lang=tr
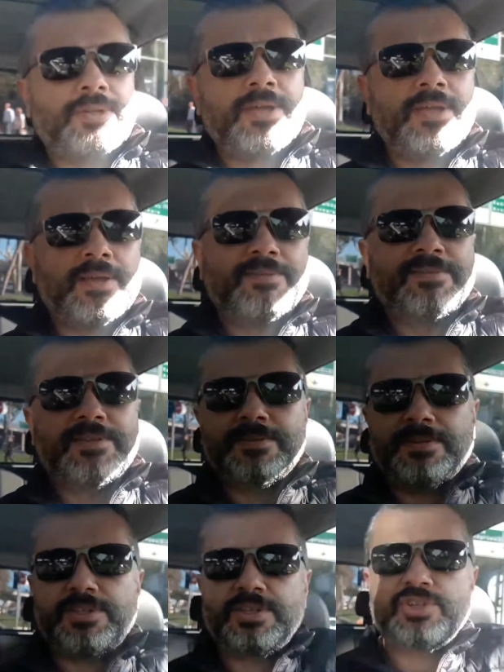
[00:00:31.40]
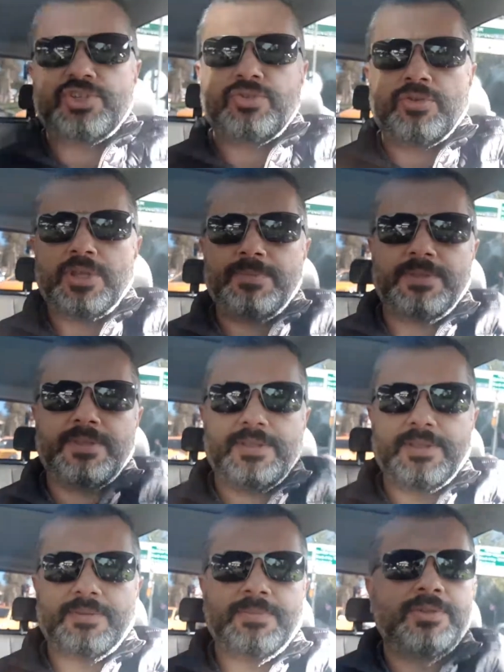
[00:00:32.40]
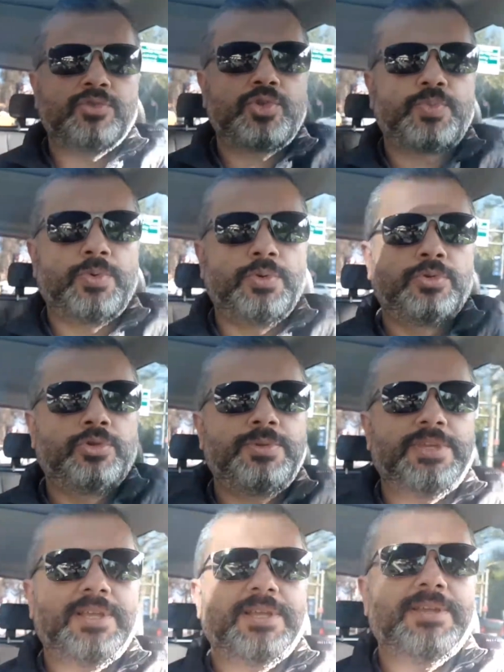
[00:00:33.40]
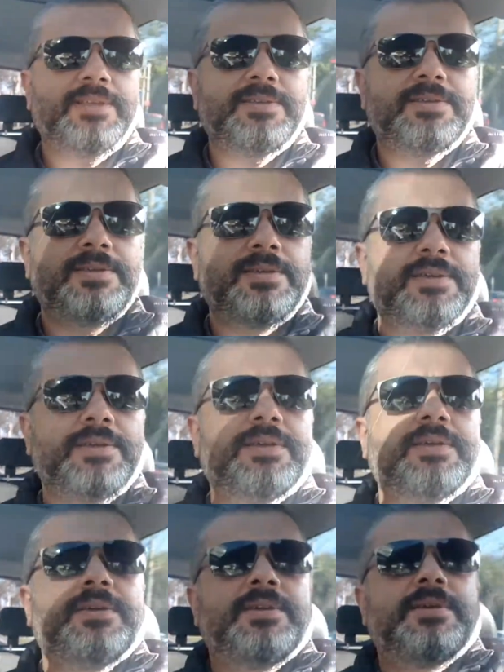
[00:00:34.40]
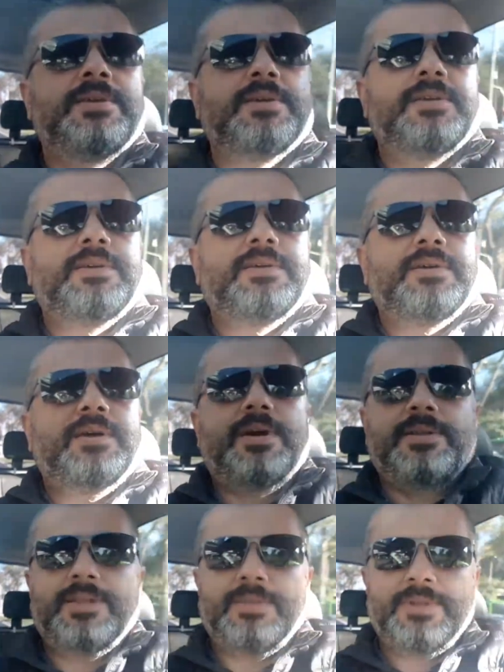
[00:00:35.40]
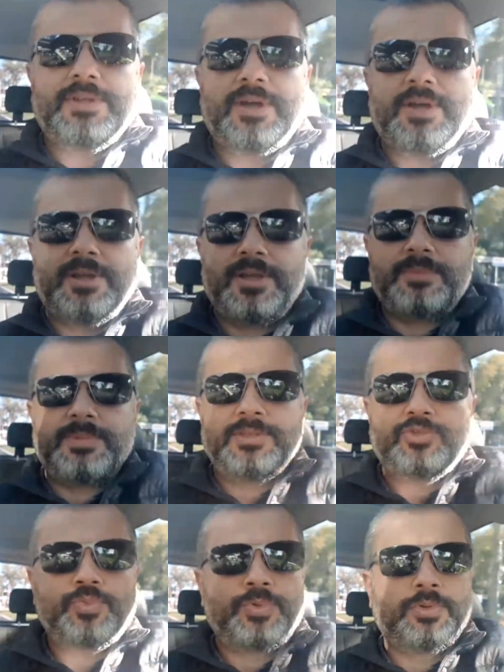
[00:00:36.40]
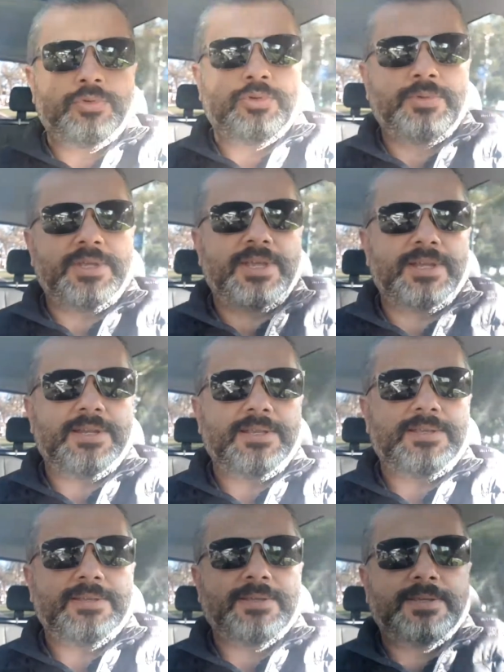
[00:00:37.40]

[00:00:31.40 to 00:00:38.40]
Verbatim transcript: hayatının ikinci döneminde de mensup olduğu bir gelenek. Annemin hala mensup olduğu bir gelenek.